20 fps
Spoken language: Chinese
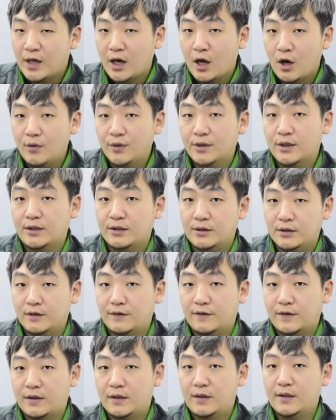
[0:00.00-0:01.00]
后的得
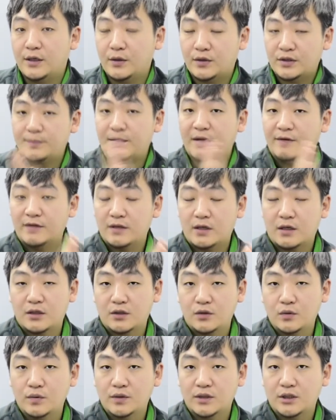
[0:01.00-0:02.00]
分，也就是百分之二
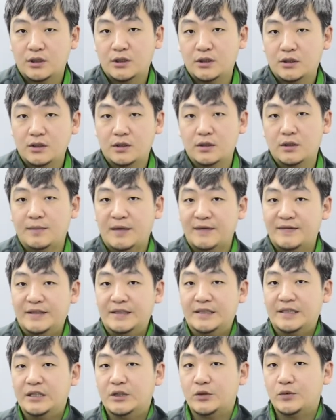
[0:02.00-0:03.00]
十五的试车和百分
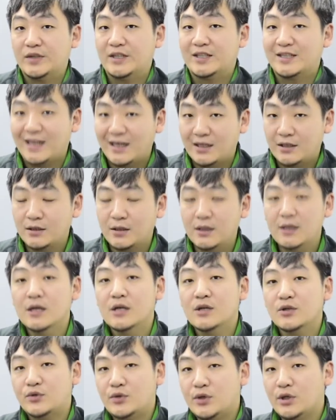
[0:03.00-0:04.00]
之七十五的拆车，
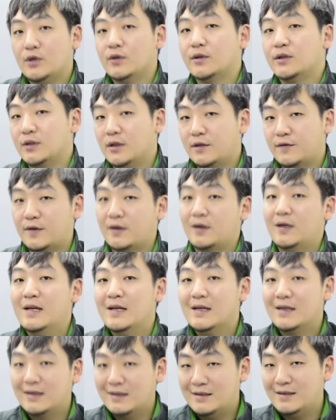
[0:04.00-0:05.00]
最后得分
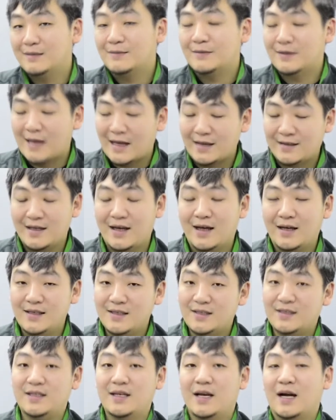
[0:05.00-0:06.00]
跟大家
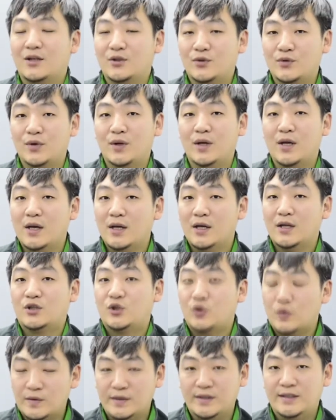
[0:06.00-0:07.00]
一起啊去
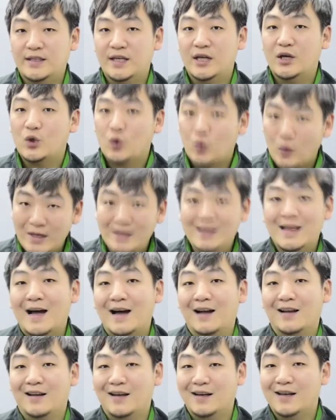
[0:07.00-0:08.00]
总结归
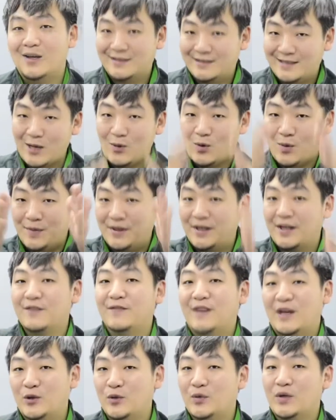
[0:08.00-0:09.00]
纳了在我们这个
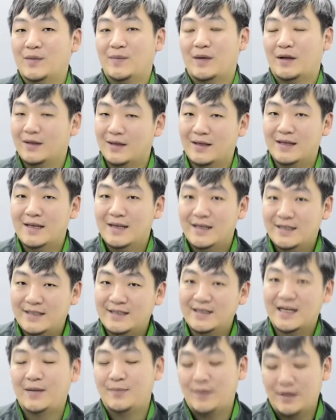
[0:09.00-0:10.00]
维度里面的
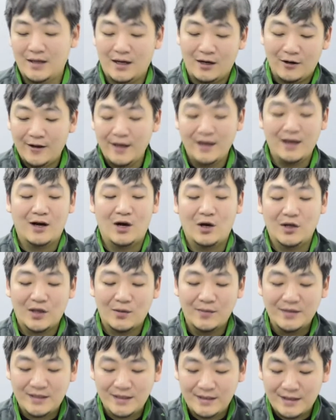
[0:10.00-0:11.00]
性价比。OK，好，那
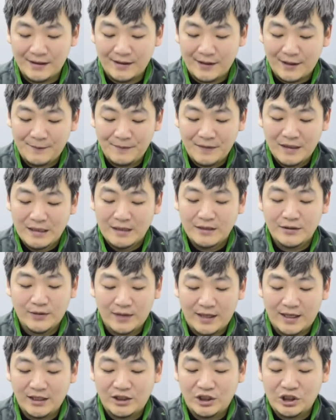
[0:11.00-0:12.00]
我们今天呢就
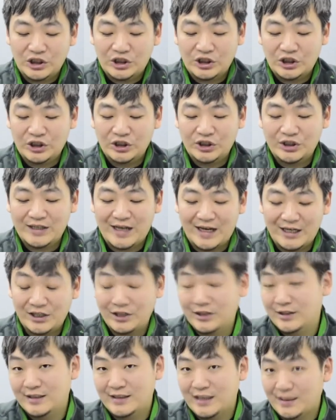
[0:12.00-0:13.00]
来正式开
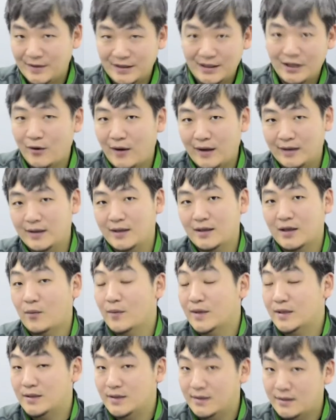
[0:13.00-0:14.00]
始性价比这个话题。那我
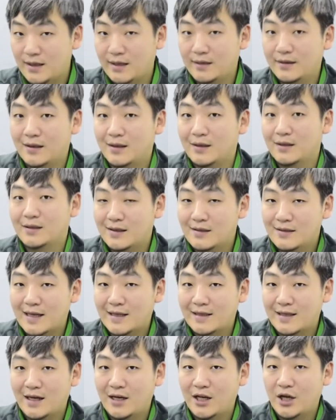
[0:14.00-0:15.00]
们今天呢跟大
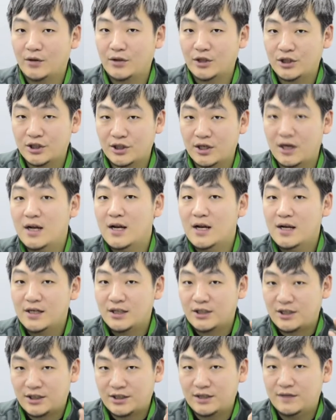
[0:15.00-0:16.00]
家聊的是
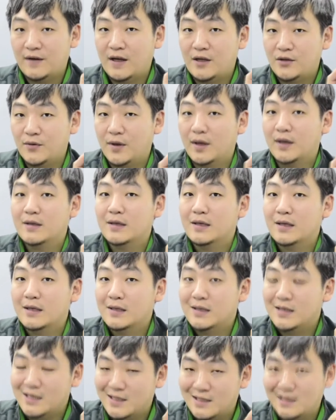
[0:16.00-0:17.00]
十万元
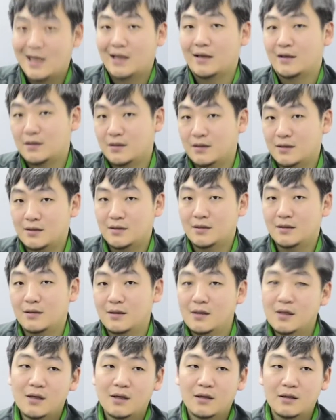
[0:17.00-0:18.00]
以下的车型，
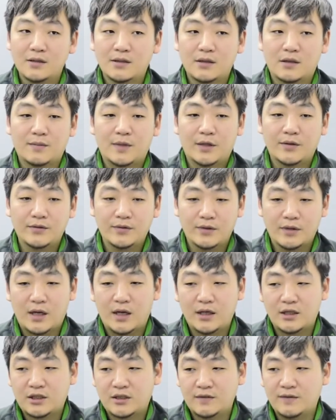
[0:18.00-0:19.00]
可能小伙伴会觉得
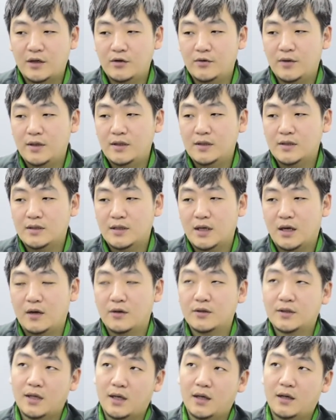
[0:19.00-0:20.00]
哎十万元以下，哇
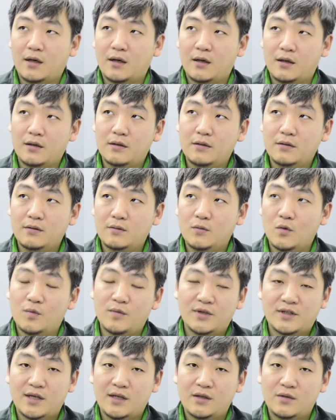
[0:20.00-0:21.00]
塞，可能我
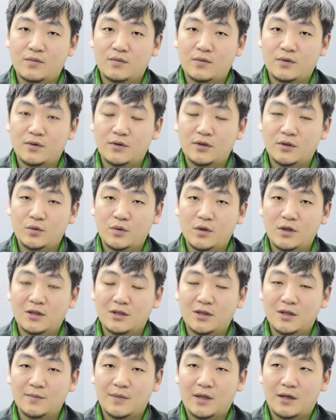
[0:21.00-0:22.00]
们拆的五十多多个
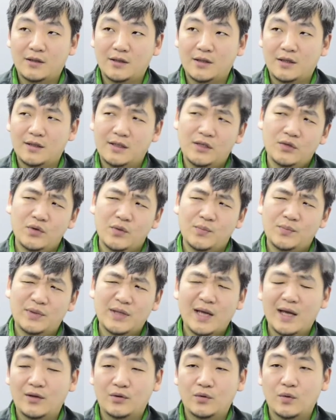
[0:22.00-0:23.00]
车里面好像的确不
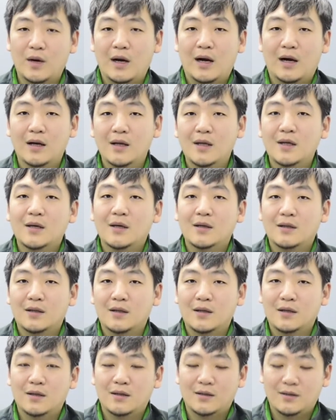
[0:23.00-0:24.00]
太多啊。
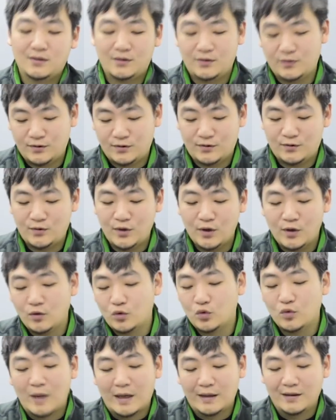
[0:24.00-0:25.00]
那最后
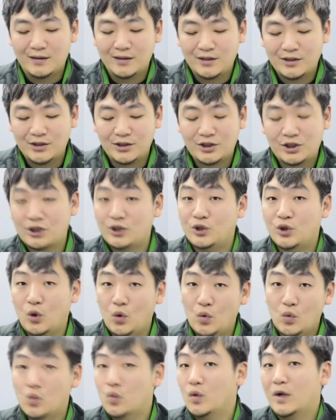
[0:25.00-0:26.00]
入榜呢，其实是有
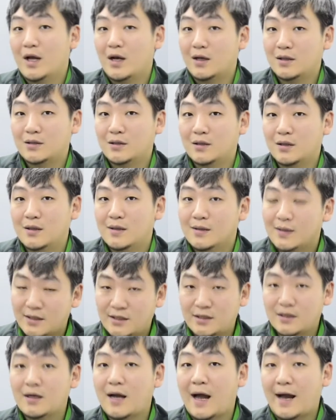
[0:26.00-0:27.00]
五辆车。那
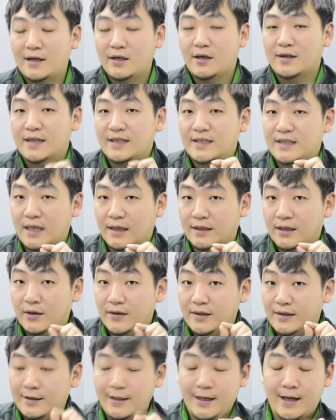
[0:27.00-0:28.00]
其实还是要再强调
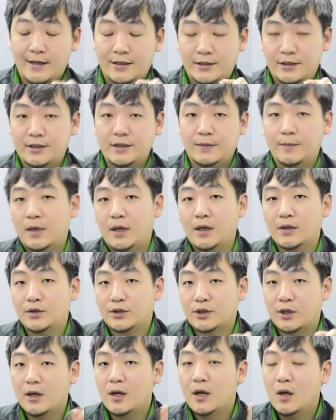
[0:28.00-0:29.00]
一点是什么？就
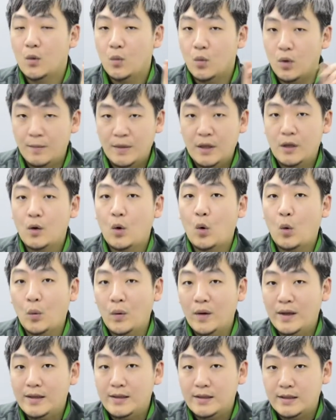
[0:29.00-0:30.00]
是我们
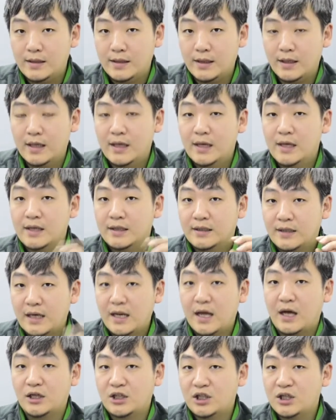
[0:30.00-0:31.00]
会以这
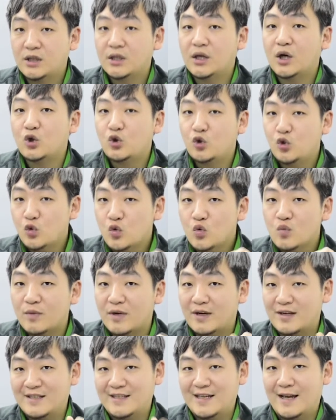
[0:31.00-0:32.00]
辆车的入
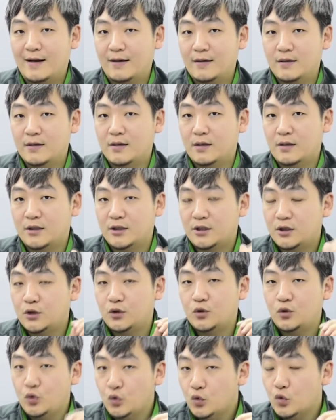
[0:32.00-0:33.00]
门价格，是
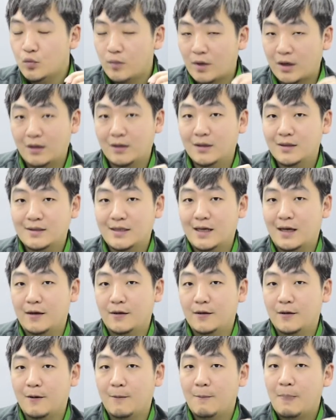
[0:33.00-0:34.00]
入门的价
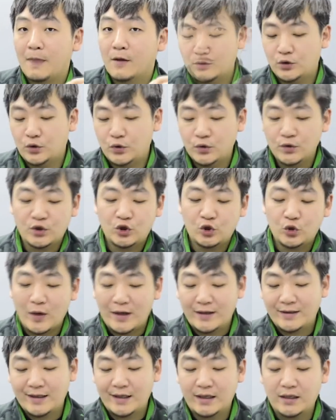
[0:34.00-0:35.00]
格去
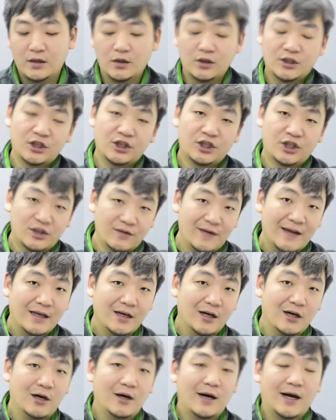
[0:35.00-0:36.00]
算这个是十万也
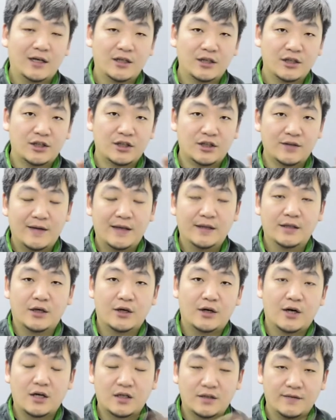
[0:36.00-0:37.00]
好，还是十万到
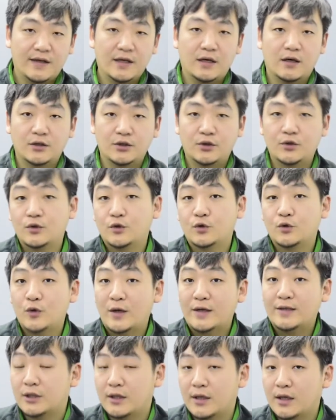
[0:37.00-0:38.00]
二十万也好，去
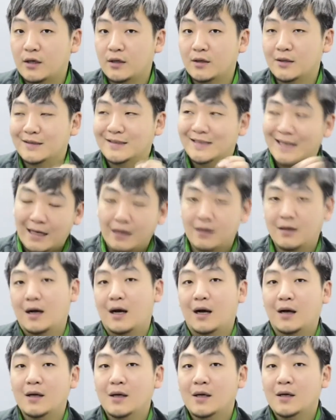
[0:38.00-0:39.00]
算这个价格
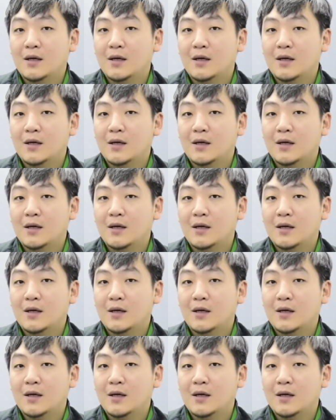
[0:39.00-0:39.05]
啊。